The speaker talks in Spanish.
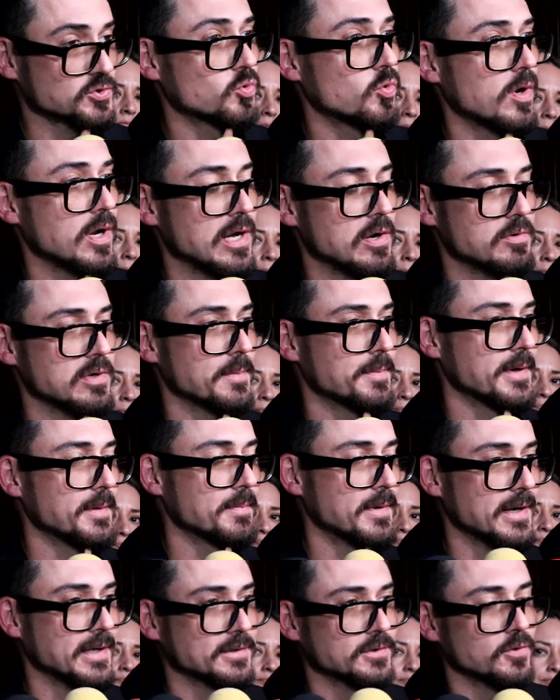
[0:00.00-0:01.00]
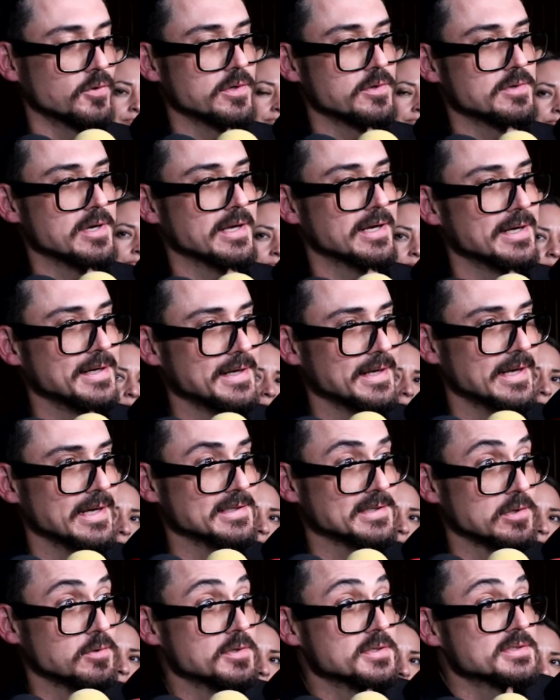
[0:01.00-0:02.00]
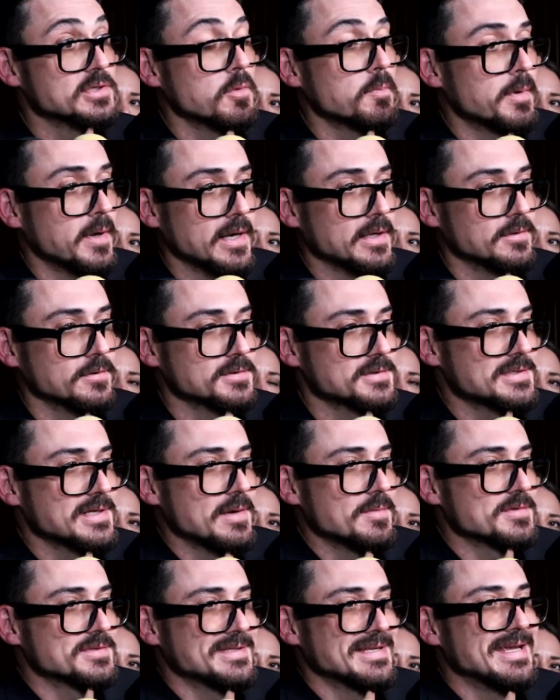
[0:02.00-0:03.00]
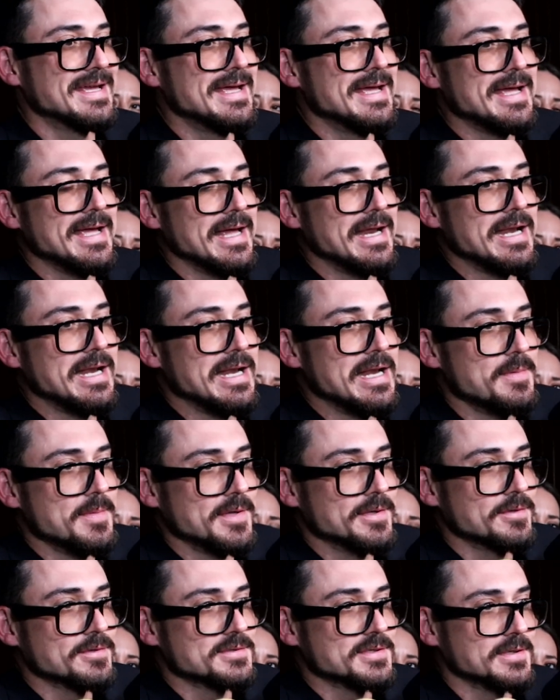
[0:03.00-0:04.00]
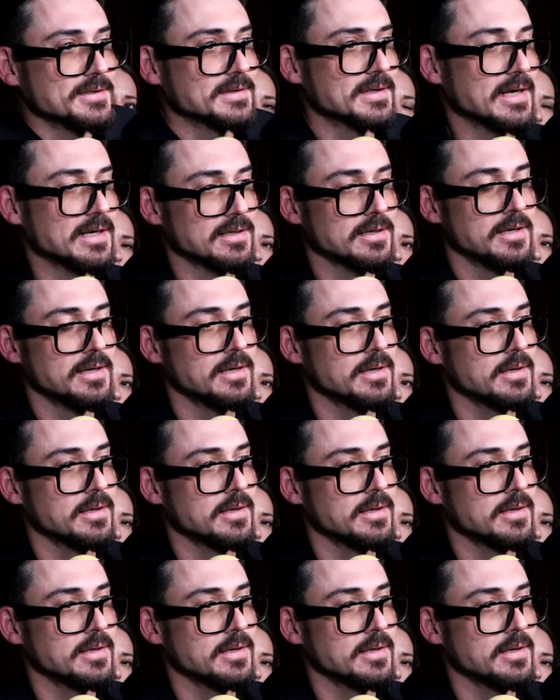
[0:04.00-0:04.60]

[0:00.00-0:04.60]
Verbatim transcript: escuela, una preparatoria, una clínica de salud esté operando. Ese es, digamos, el elemento central.